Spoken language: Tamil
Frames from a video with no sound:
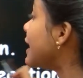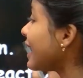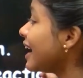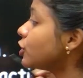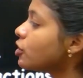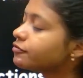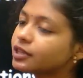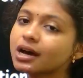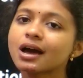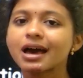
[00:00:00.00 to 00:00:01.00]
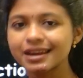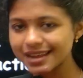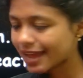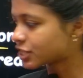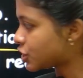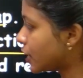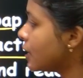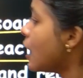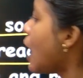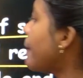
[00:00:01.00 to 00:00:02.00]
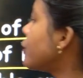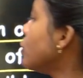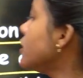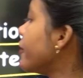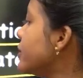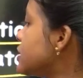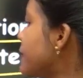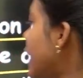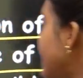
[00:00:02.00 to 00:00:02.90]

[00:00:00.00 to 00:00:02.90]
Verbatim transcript: ரேட் ஆஃப் த ரியாக்ட் ரியாக்ஷன் அப்புறம் ரிவர்சிபிள் அண்ட்